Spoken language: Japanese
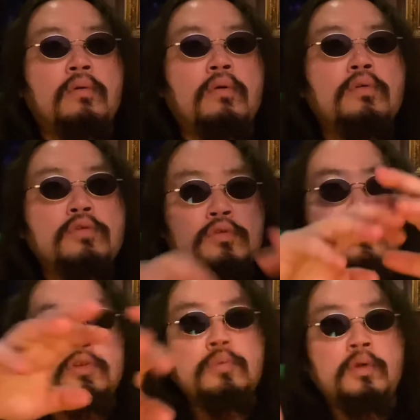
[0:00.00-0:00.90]
奥の
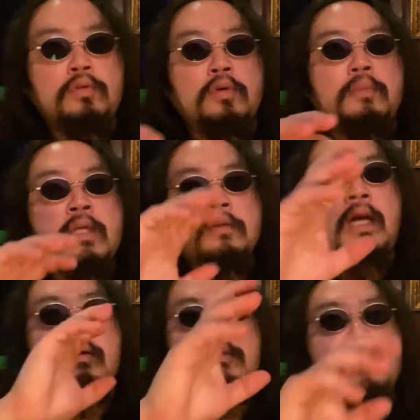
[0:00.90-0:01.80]
厨房のその見える
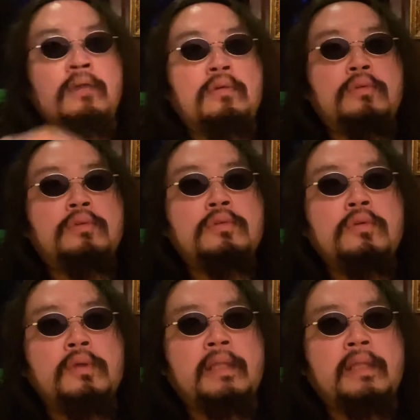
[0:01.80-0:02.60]
カウンターのすごい